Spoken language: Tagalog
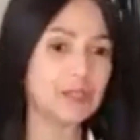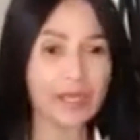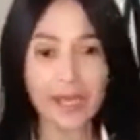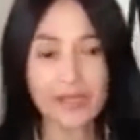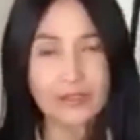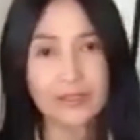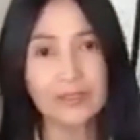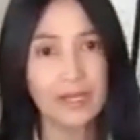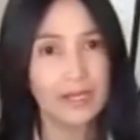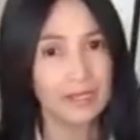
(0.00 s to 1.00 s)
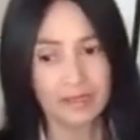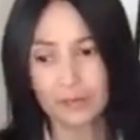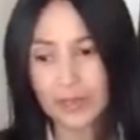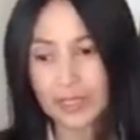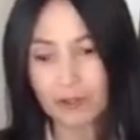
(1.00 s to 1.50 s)
Ayan yung
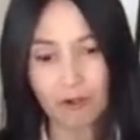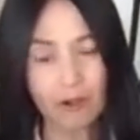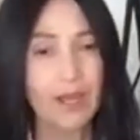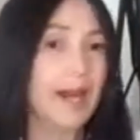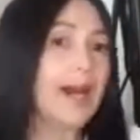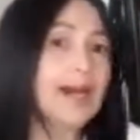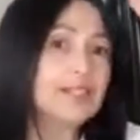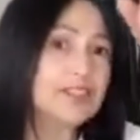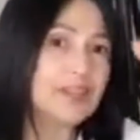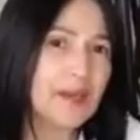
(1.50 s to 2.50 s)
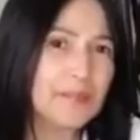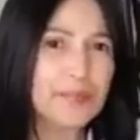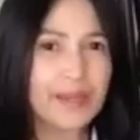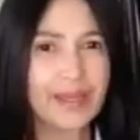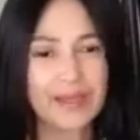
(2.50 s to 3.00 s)
nabili ko. At
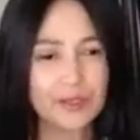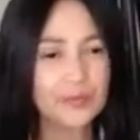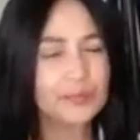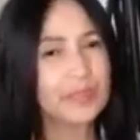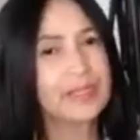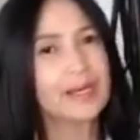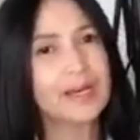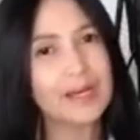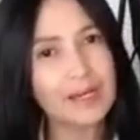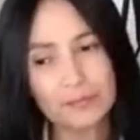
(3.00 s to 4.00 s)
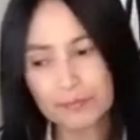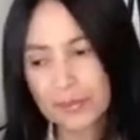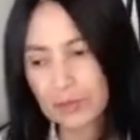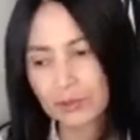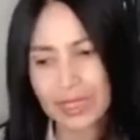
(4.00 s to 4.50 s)
syempre, yung
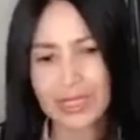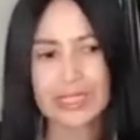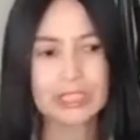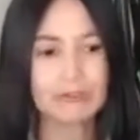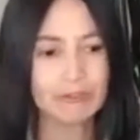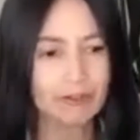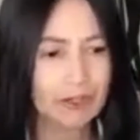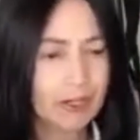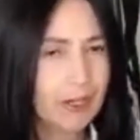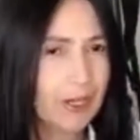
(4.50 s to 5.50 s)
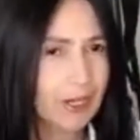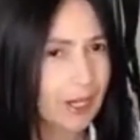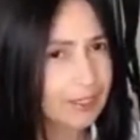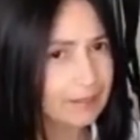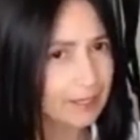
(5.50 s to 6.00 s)
pinaka-pinuntahan ko.
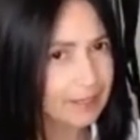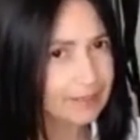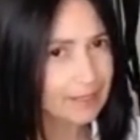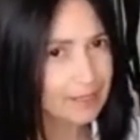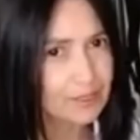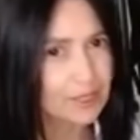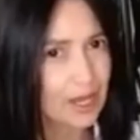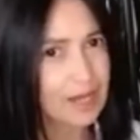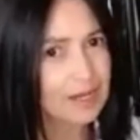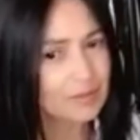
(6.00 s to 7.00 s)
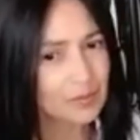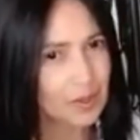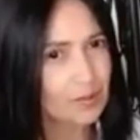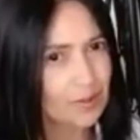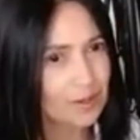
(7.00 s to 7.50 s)
At naka-sale siya. Alam niyo ba
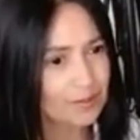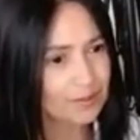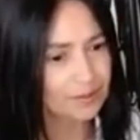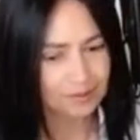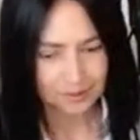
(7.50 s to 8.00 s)
kung ano?